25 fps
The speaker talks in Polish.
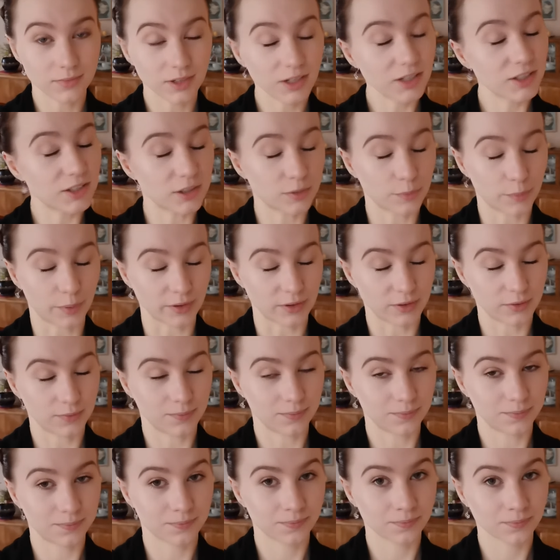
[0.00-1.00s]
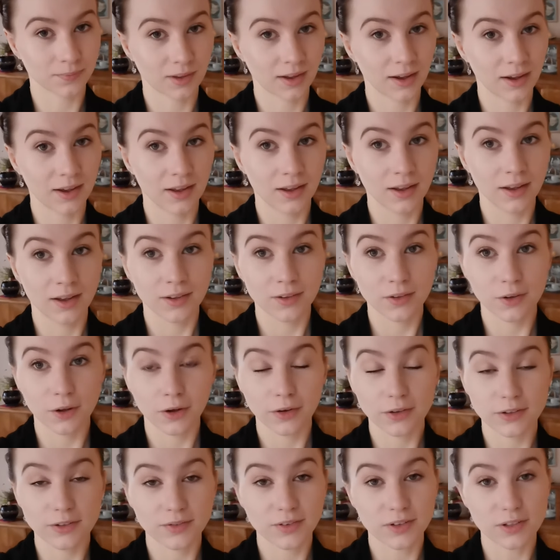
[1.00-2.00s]
idzie spać. No
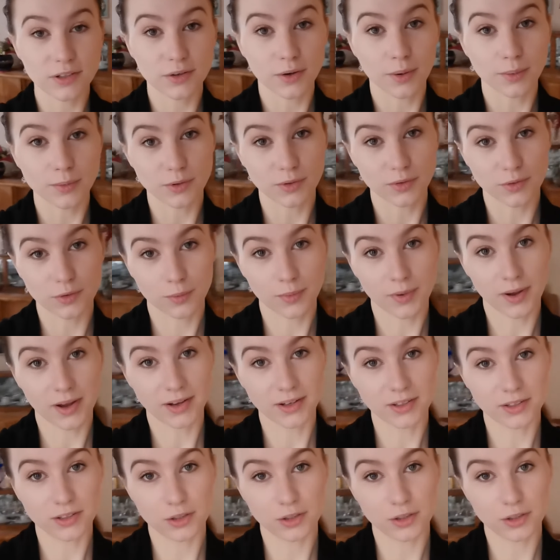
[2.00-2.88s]
i stwierdziłam, że w sumie jak